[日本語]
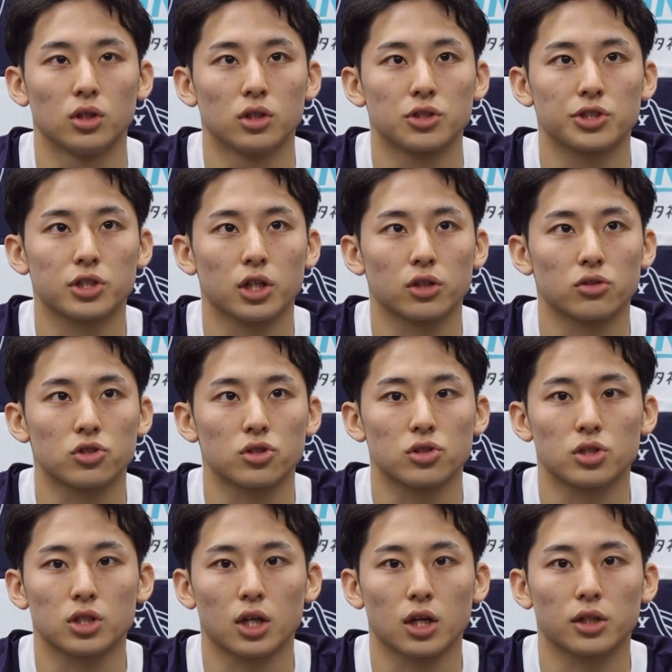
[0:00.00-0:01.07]
しっかりと瞬
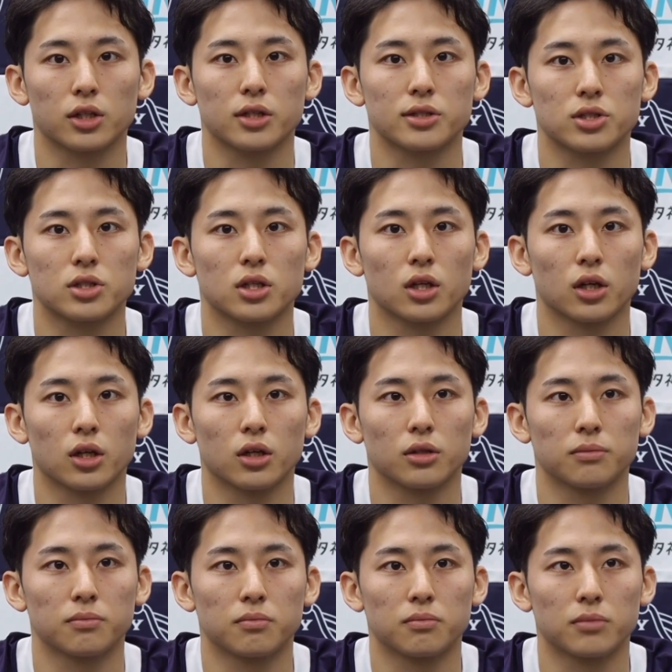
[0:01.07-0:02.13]
時に判断して。
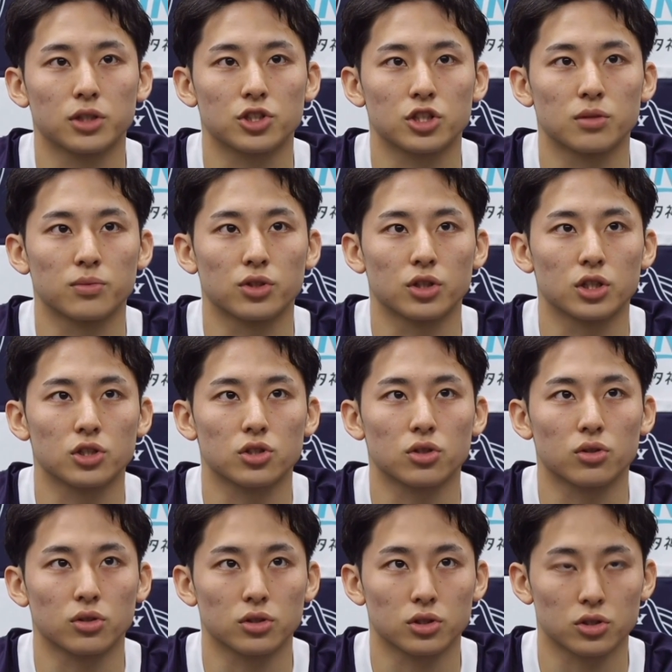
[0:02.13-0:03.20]
まあ、チームに
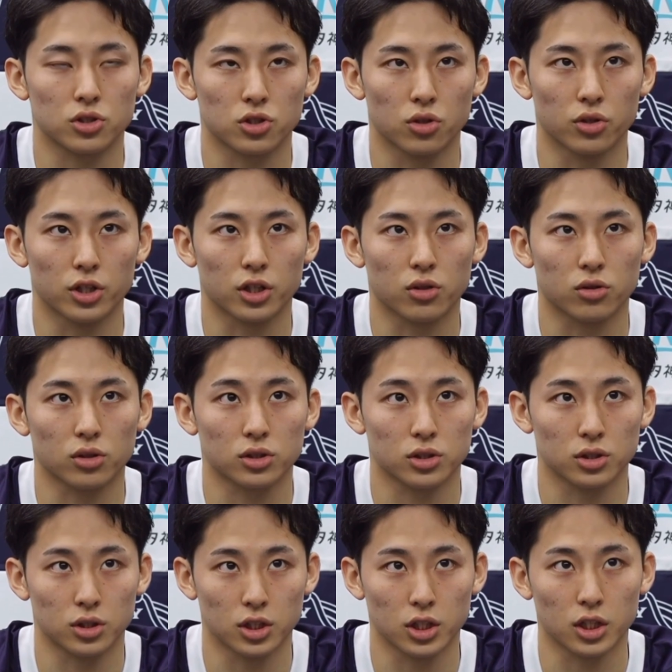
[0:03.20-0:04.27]
勝利
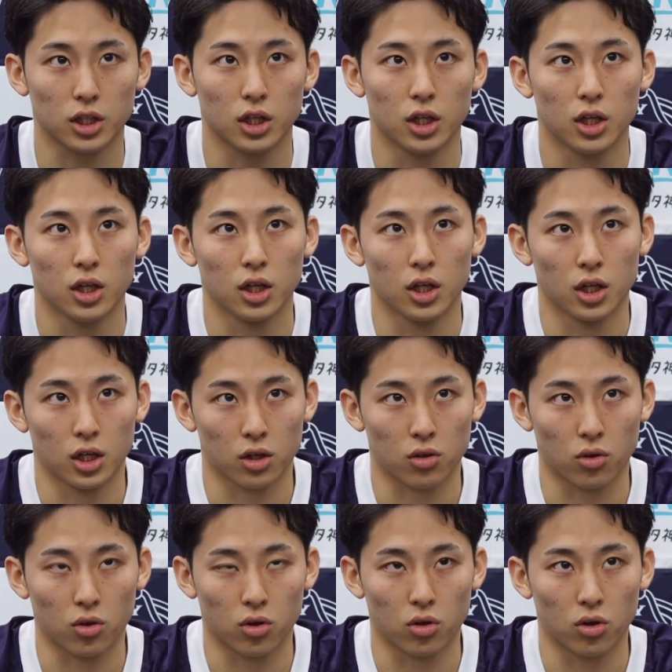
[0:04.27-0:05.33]
に
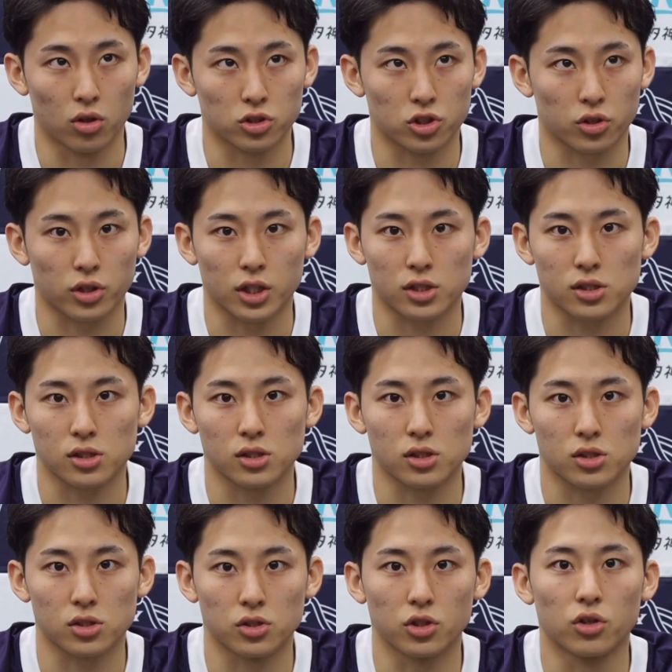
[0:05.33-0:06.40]
こう直結
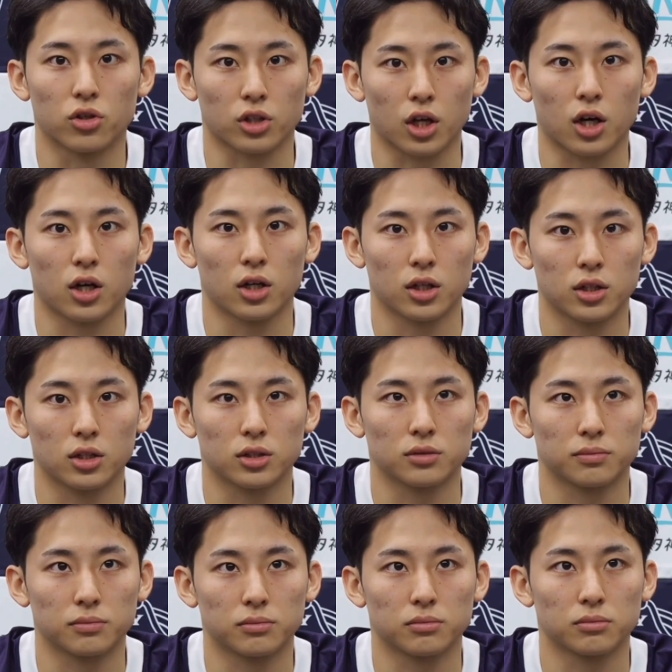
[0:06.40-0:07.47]
するような、
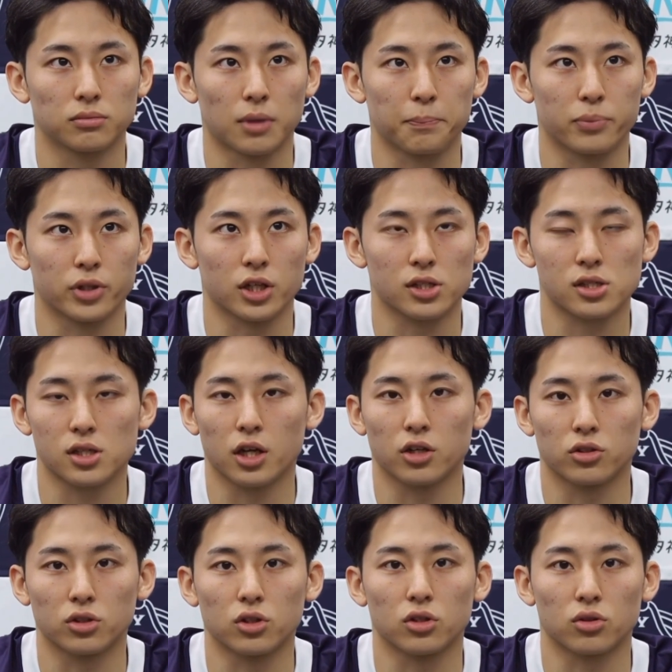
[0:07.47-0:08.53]
まあ、
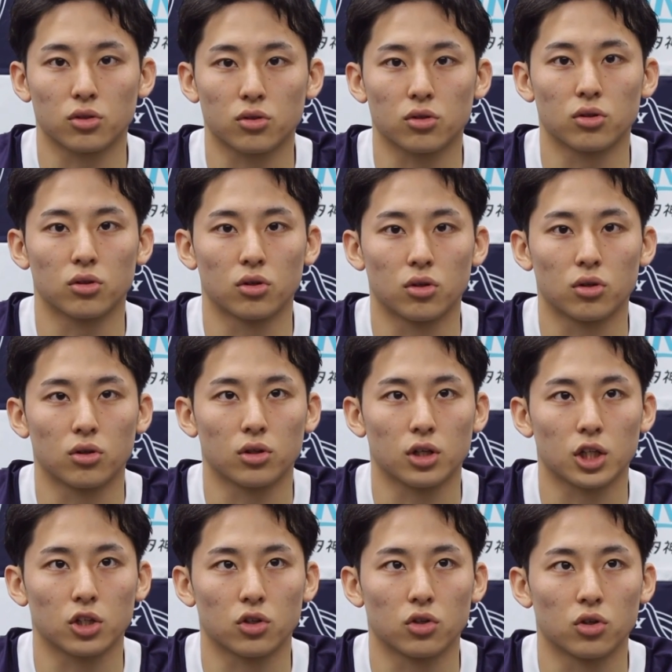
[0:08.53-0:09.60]
プレースタイルっていうところを、
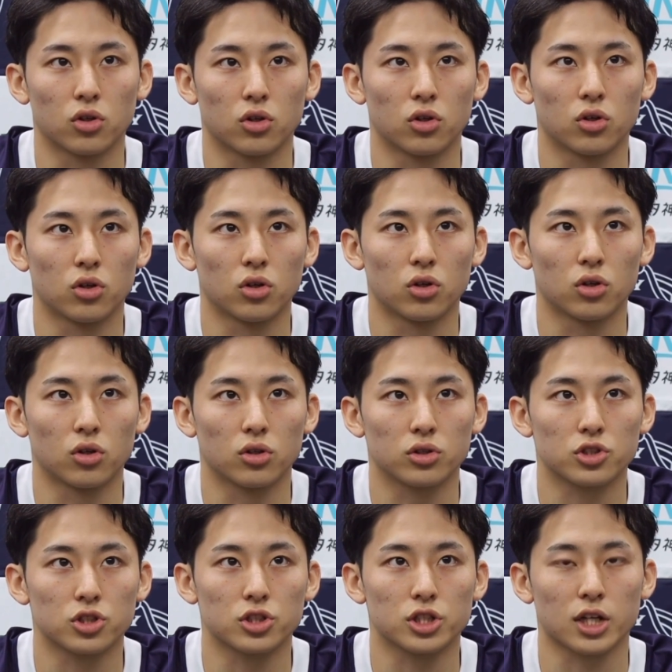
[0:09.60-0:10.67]
あのー、
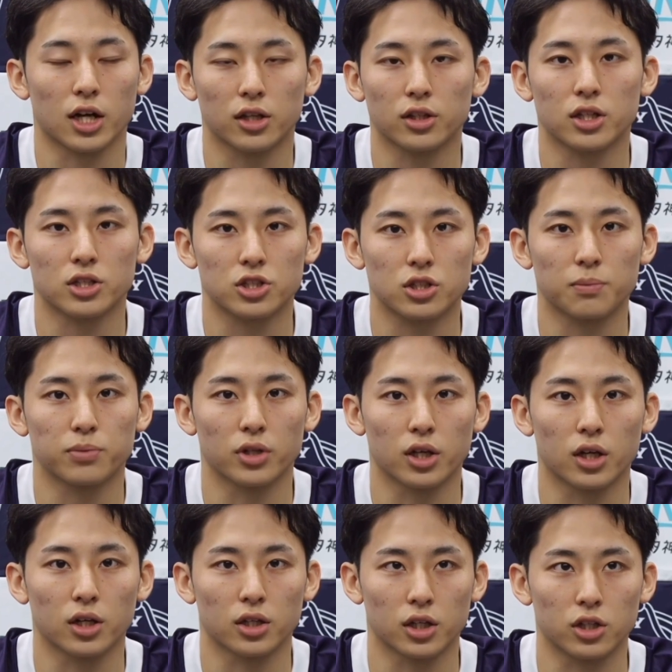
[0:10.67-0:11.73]
瞬時に判断して
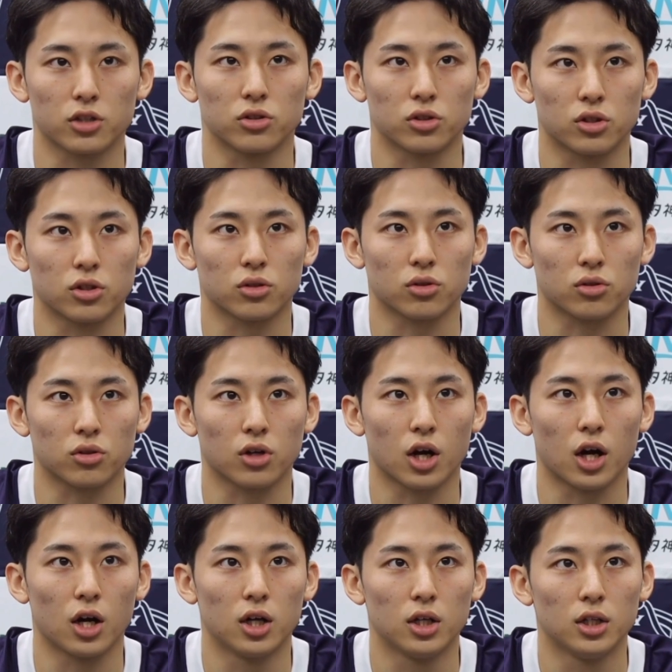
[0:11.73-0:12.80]
プレーできるっていうところ
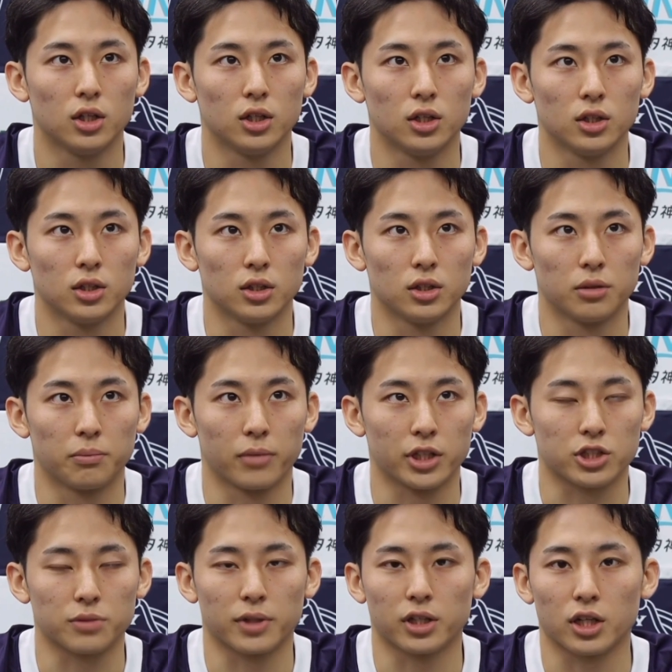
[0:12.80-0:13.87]
が、まあ、
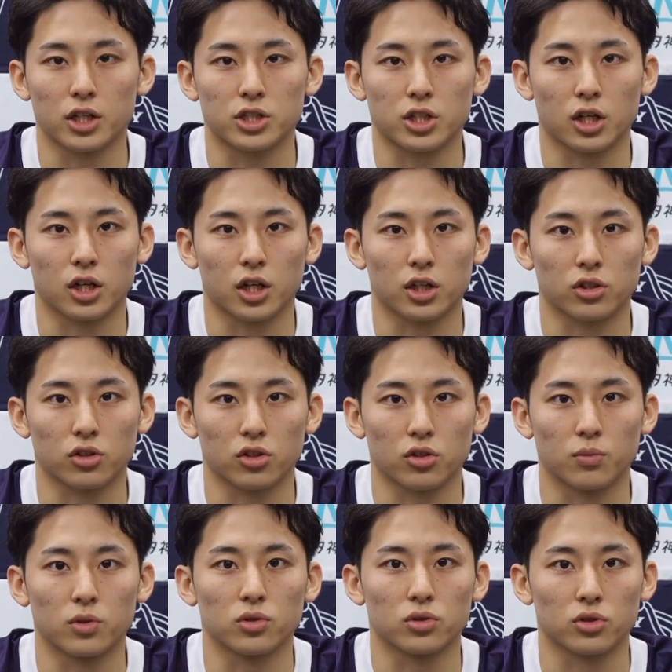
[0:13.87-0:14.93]
一番大事かなというふう
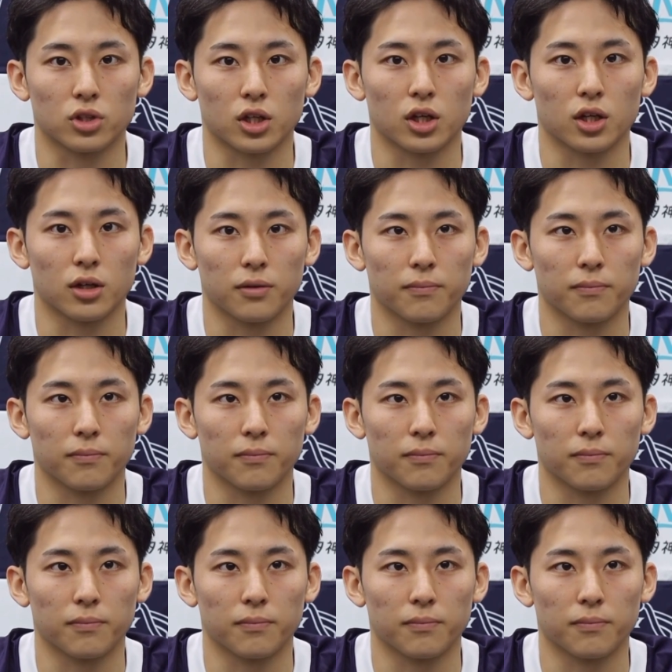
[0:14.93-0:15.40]
に思うので、